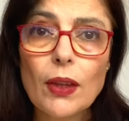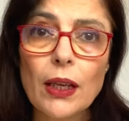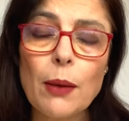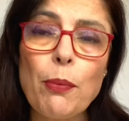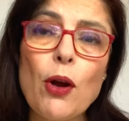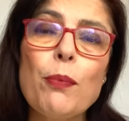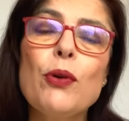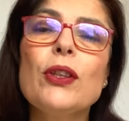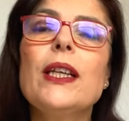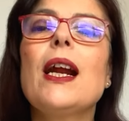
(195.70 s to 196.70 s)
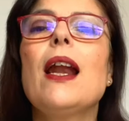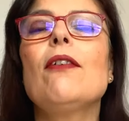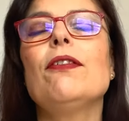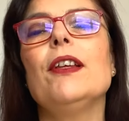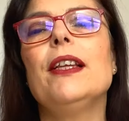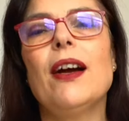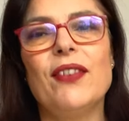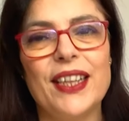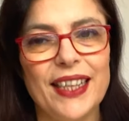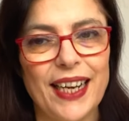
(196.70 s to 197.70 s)
che poi porterà la figlia a
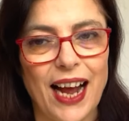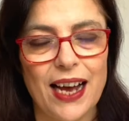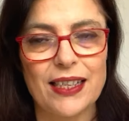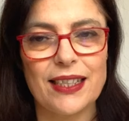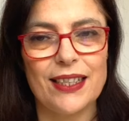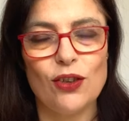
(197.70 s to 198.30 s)
vendicarsi.